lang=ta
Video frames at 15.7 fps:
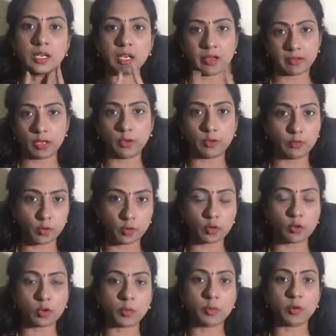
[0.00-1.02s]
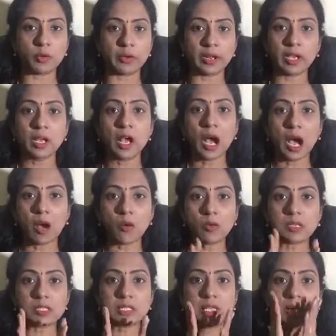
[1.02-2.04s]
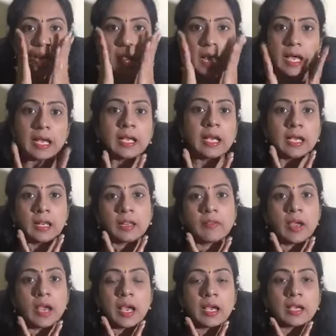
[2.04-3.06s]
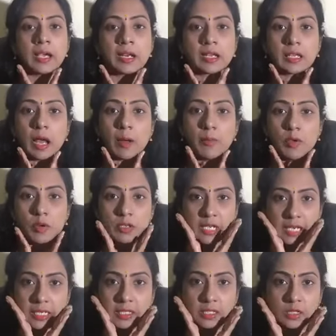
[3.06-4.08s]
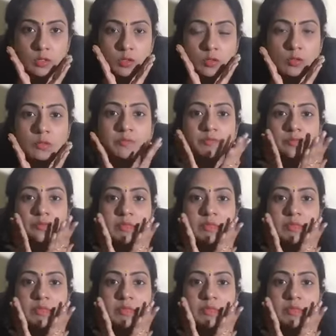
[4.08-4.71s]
நான் வேணா ஒரு ஃபோட்டோ கூட போடுறேன் அவங்க ஸ்கின் ஹேங் ஆயிருக்கவே ஹேங் ஆயிருக்காது அப்படியே ஒரு டைட் இருக்கும்